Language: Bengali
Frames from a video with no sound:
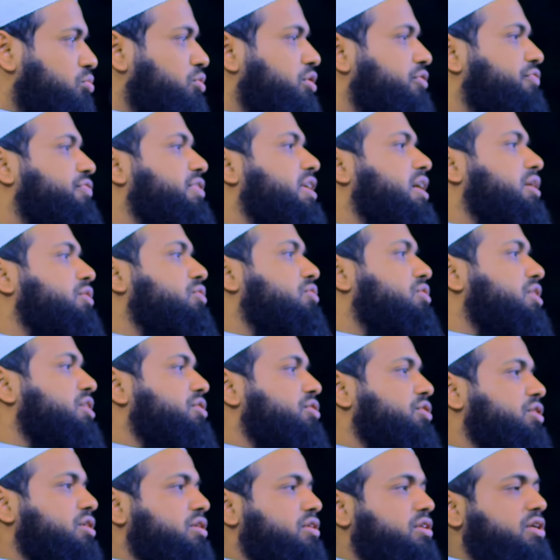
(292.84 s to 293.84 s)
ওমর ফারুক
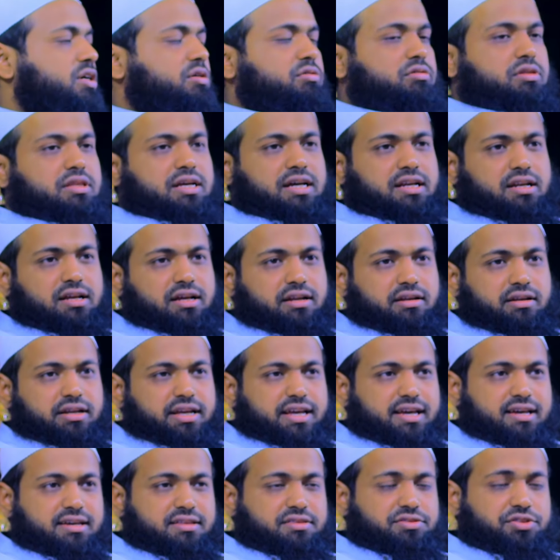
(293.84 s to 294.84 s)
রাজি আল্লাহ তালান
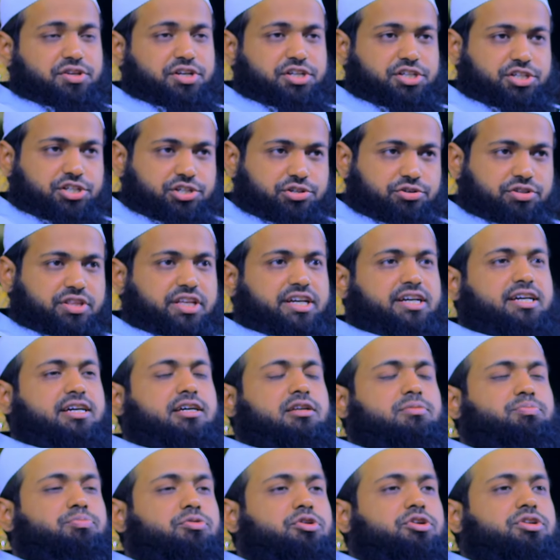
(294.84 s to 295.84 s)
এই দৃশ্য
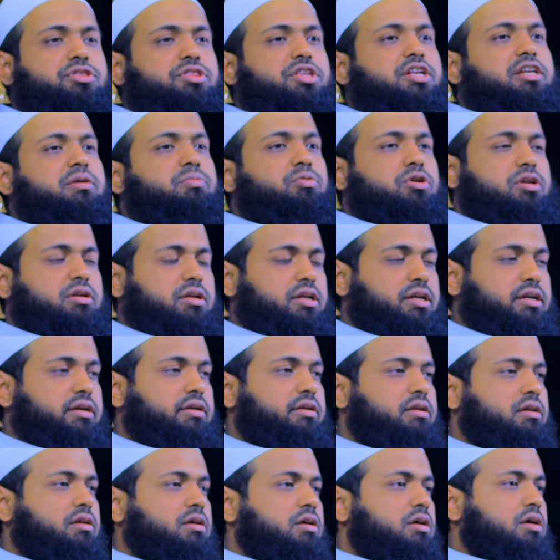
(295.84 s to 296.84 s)
দেখার পর তিনি বললেন
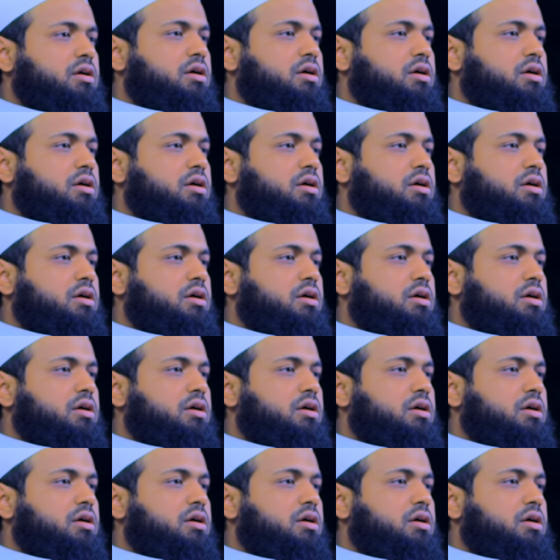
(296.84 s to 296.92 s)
